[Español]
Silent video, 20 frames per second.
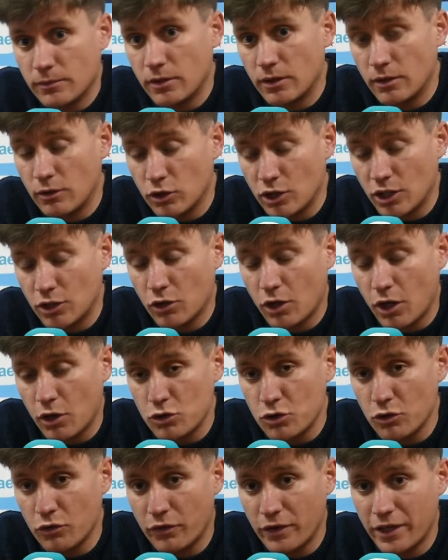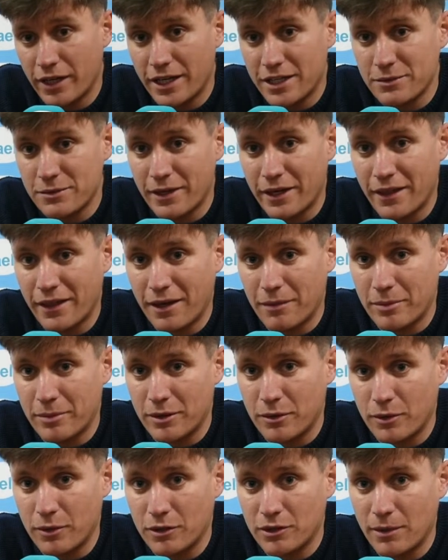nos ha tocado sufrir, es verdad,
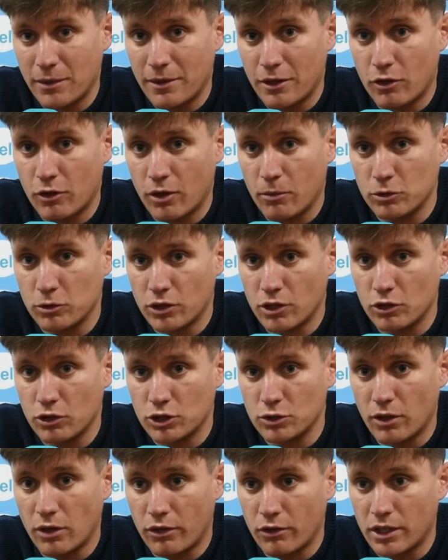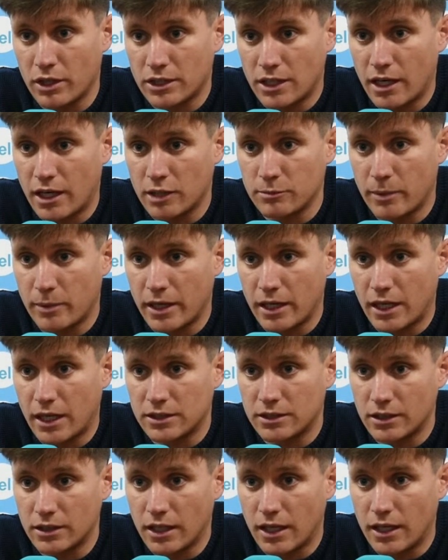pero bueno, también creo que hemos tenido situaciones claras para
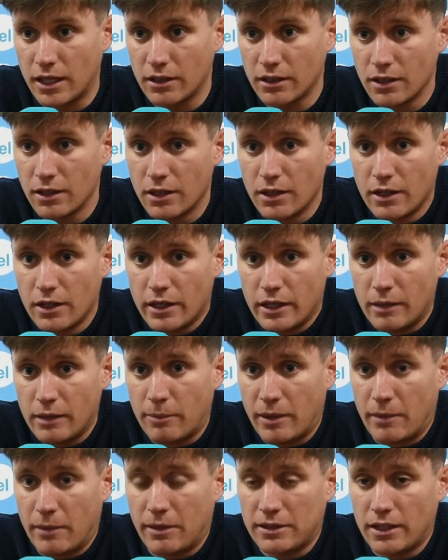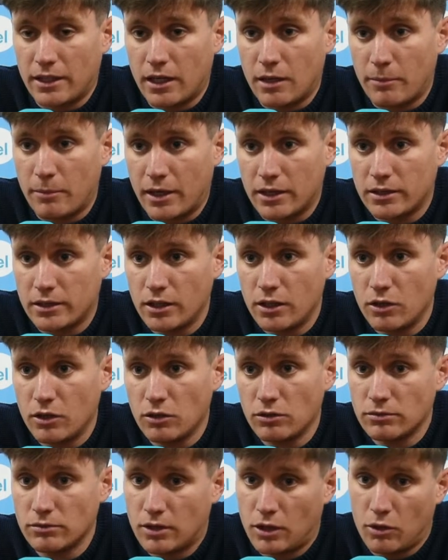castigar y para matar el
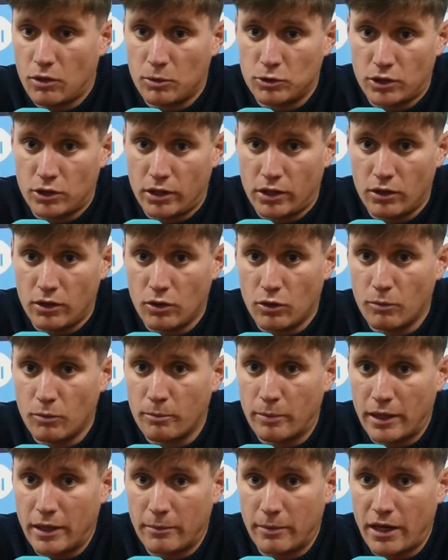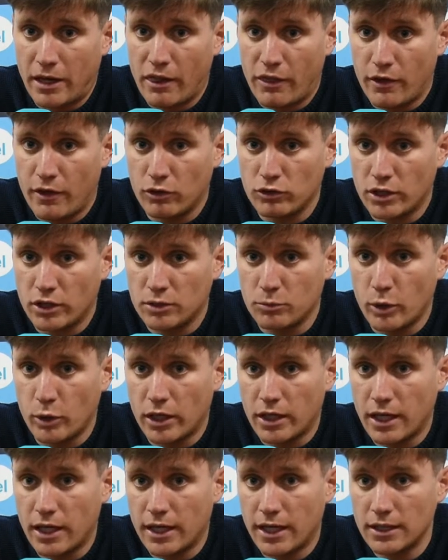partido. Creo que hemos tenido un par para el 0-3 muy
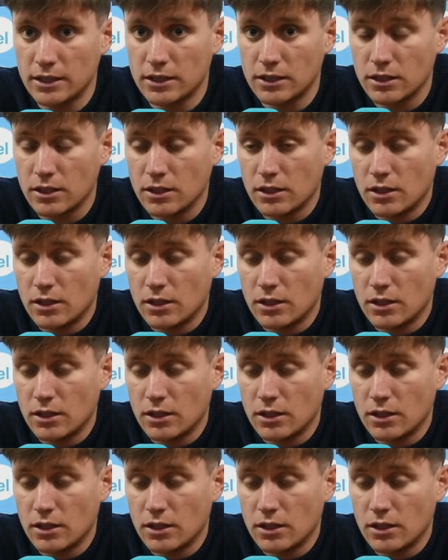claras.